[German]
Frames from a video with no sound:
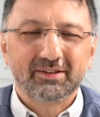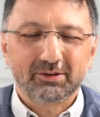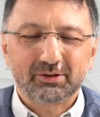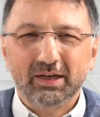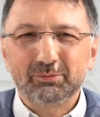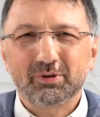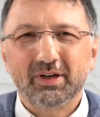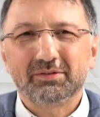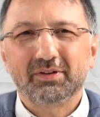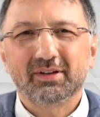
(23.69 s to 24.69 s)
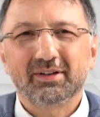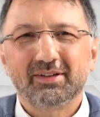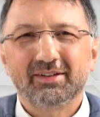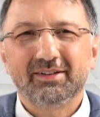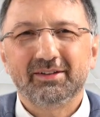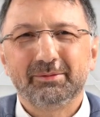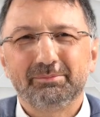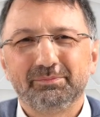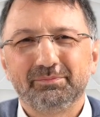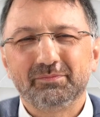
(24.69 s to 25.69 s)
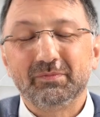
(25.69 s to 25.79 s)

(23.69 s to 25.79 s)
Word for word: Schreibt doch einfach, ähm,